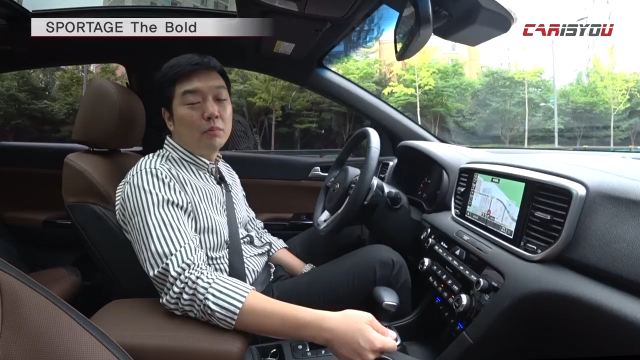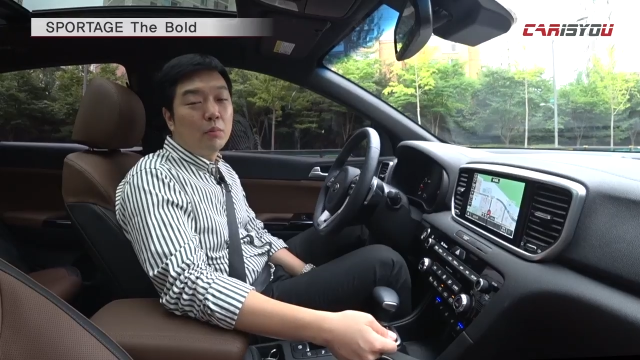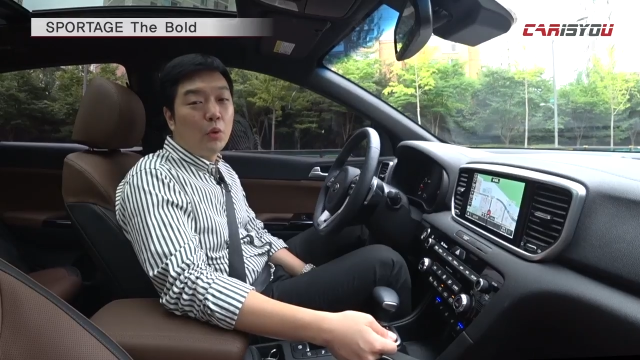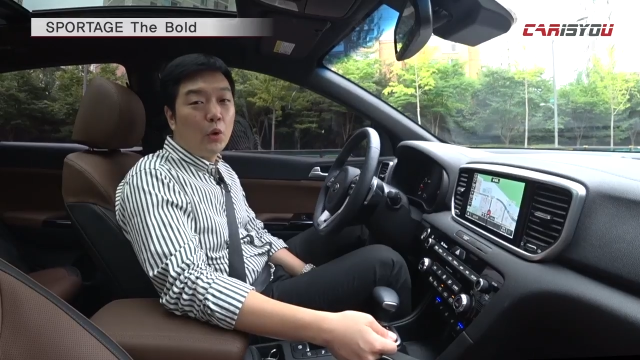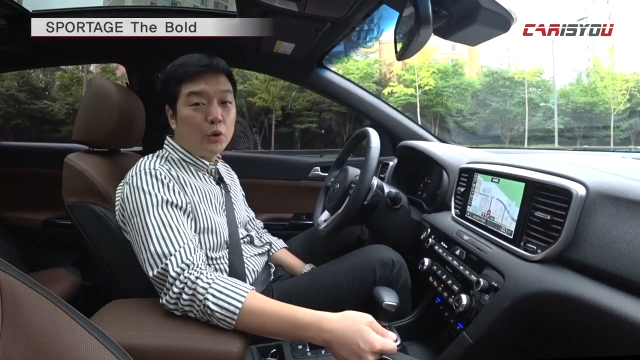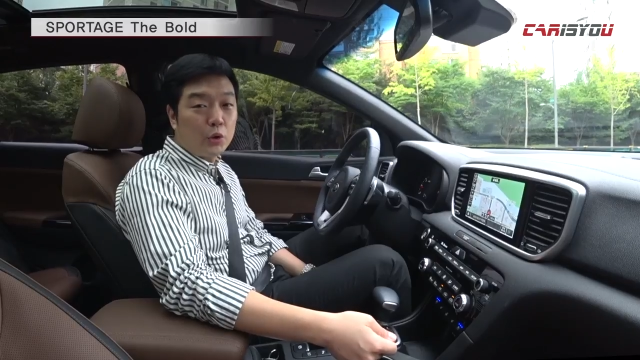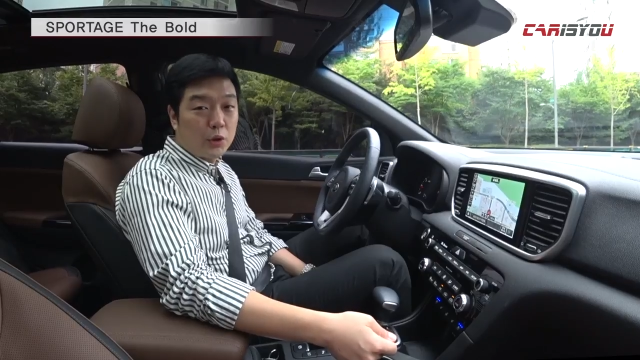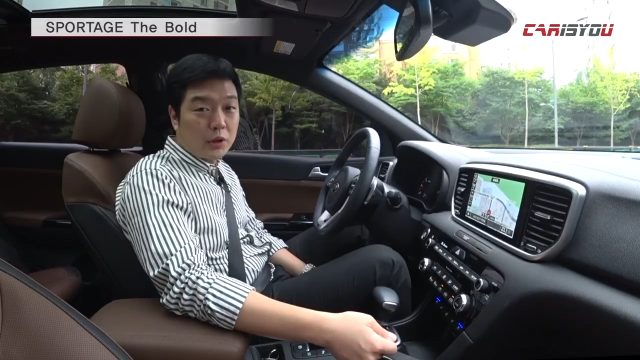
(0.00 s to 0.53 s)

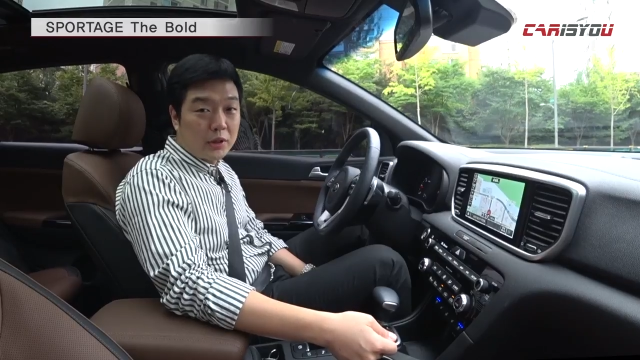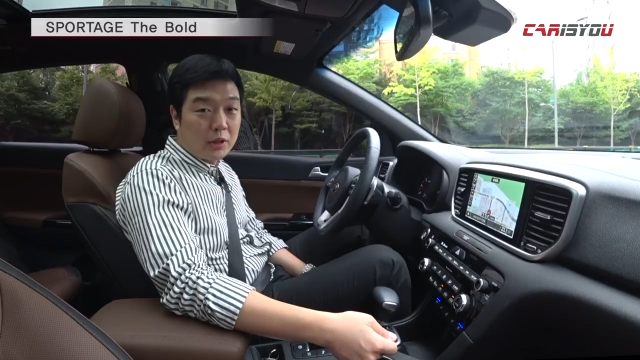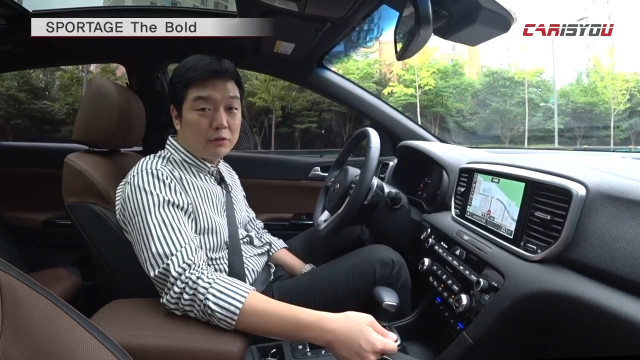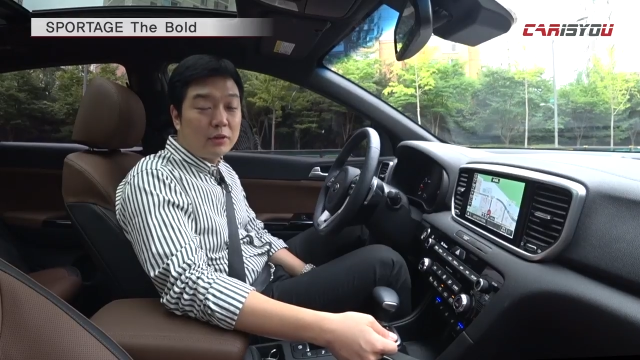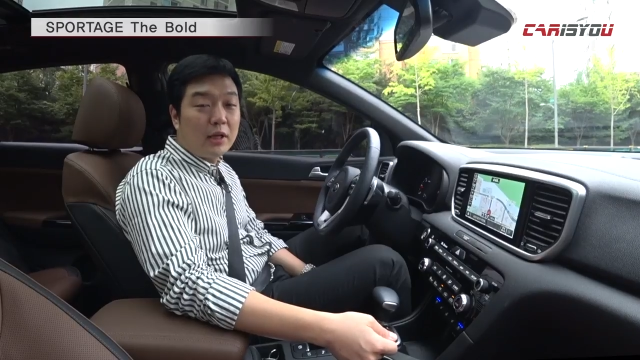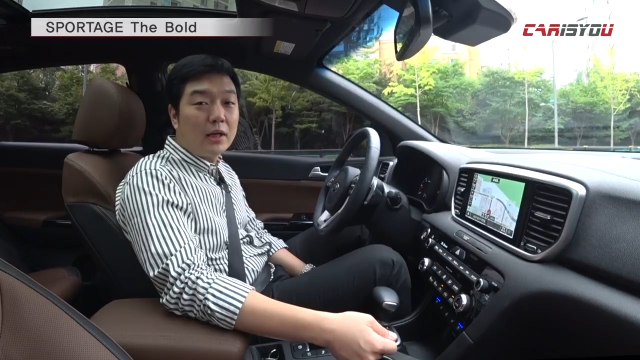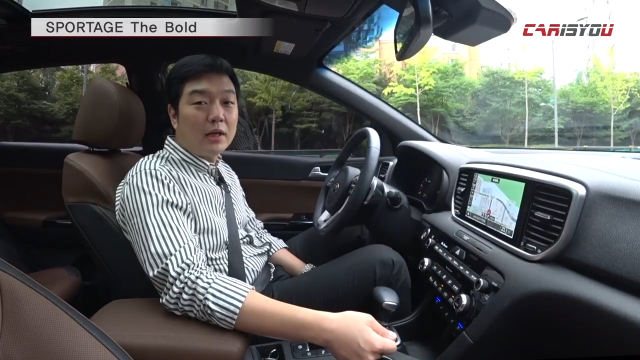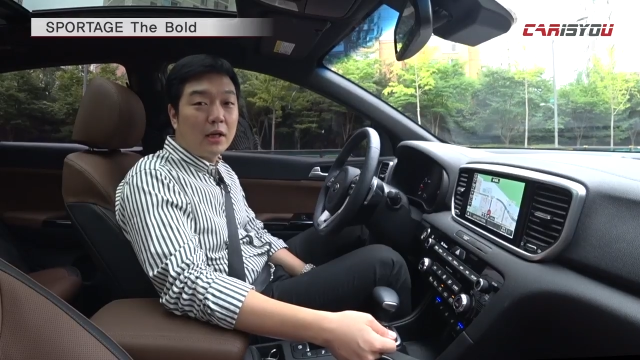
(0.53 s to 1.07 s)
보여줘야 된다고
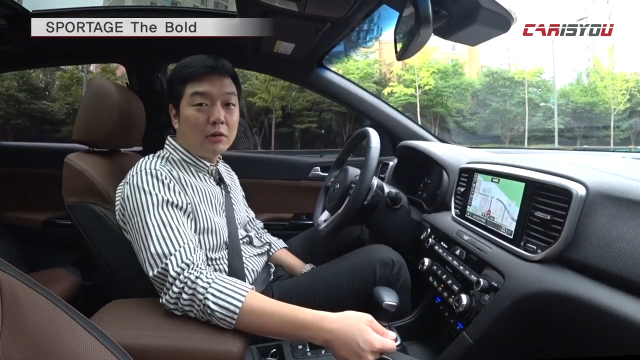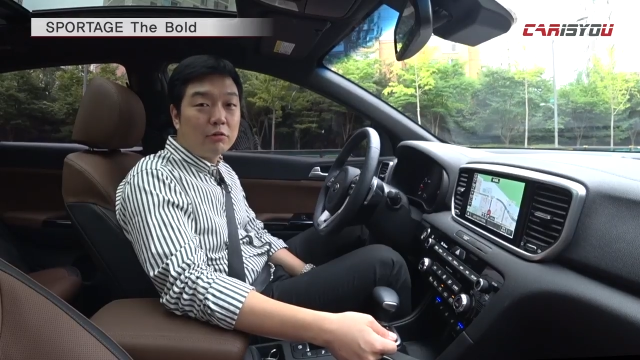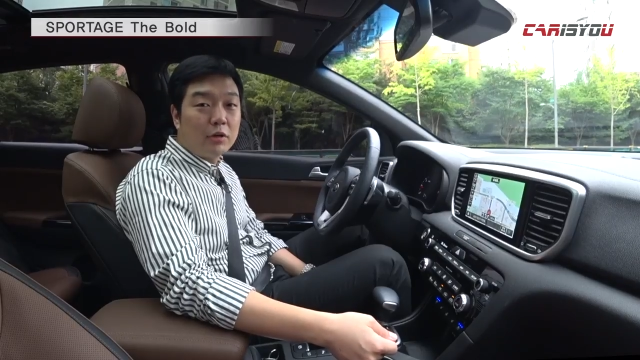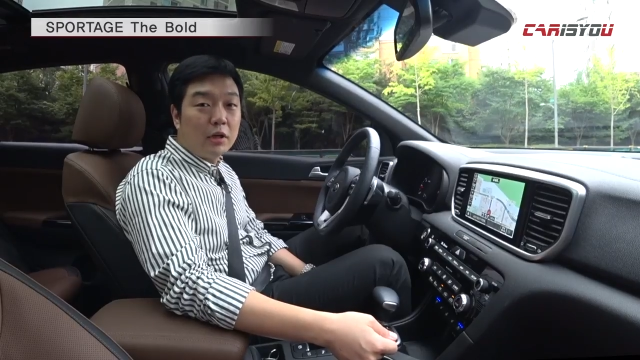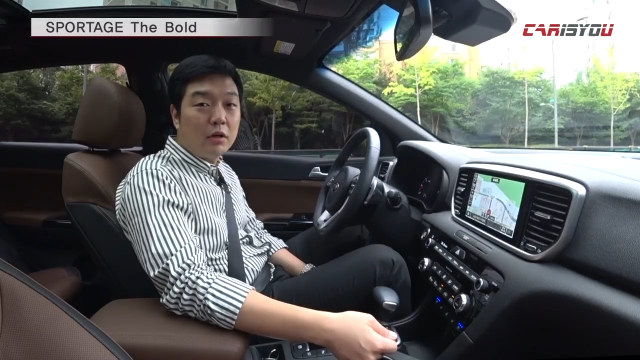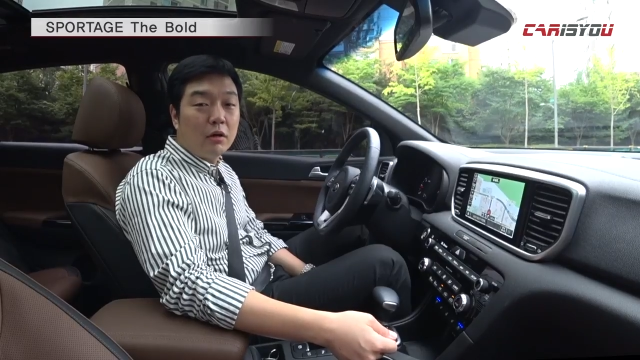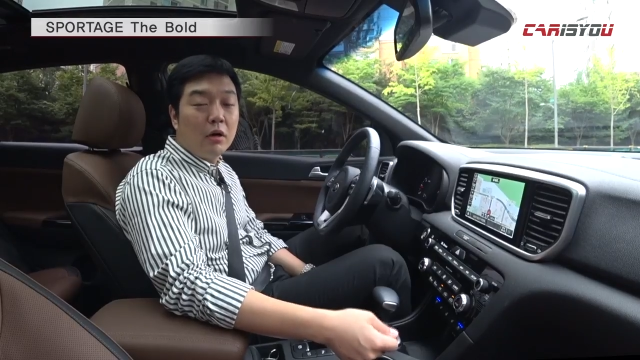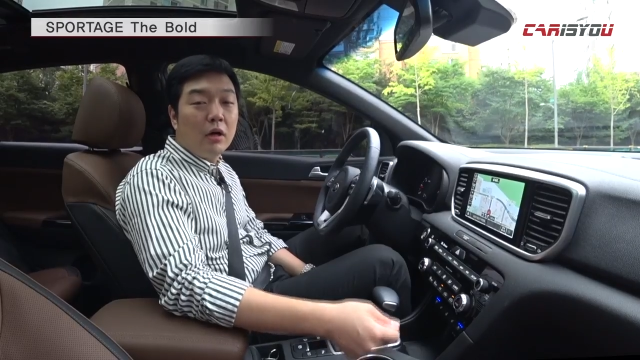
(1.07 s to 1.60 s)
생각하고요,